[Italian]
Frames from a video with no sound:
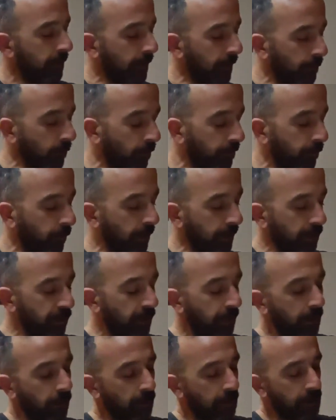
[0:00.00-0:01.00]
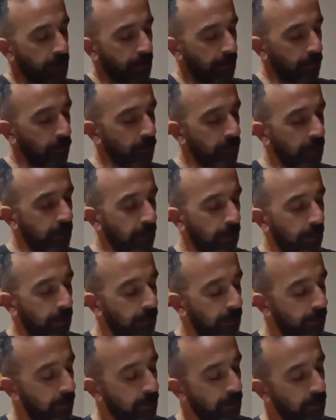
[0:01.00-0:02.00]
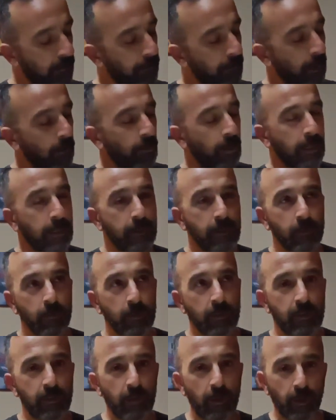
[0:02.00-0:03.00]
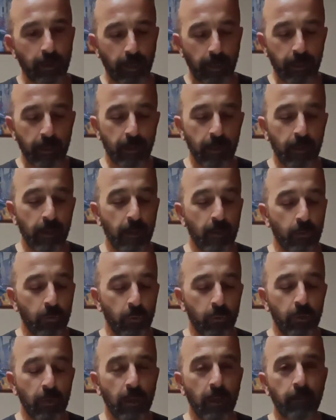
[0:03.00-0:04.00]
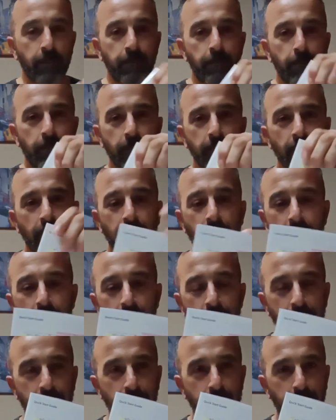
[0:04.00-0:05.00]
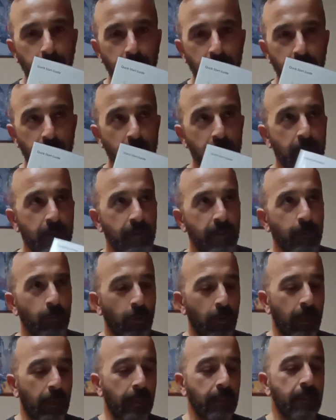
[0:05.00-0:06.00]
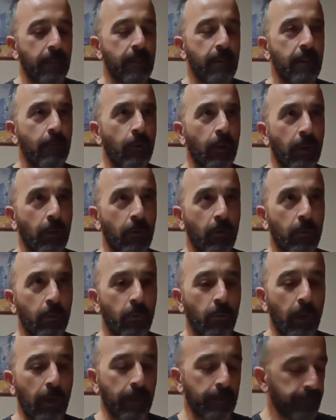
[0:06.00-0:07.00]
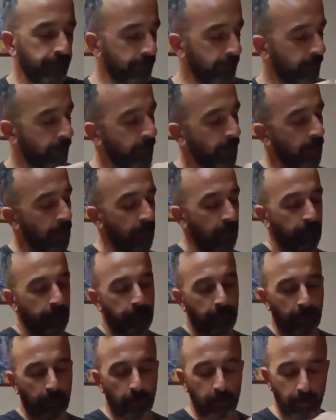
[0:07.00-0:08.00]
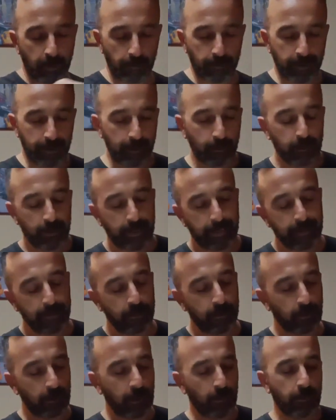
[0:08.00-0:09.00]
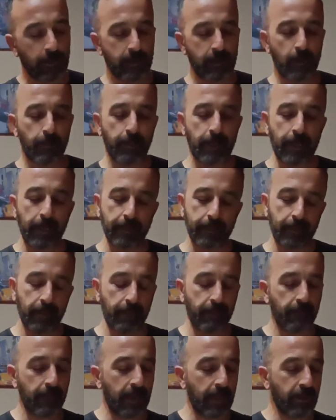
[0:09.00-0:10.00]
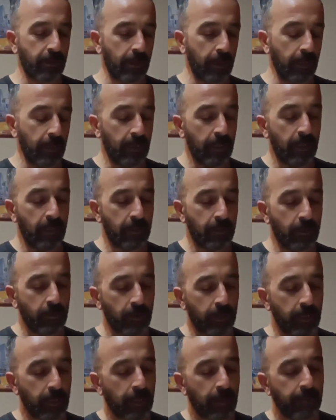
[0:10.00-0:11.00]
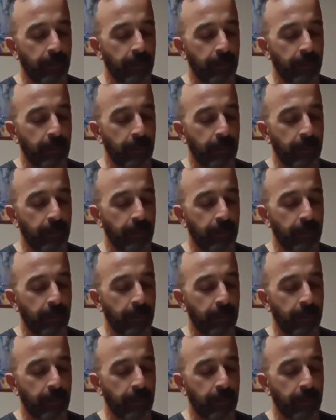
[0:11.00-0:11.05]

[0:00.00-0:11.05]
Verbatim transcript: Tiriamo fuori c'è anche una scatolina, manuale di istruzioni, un simpaticissimo adesivo, eccolo qua, Ma rimettiamo dentro, da questa parte invece ci sono i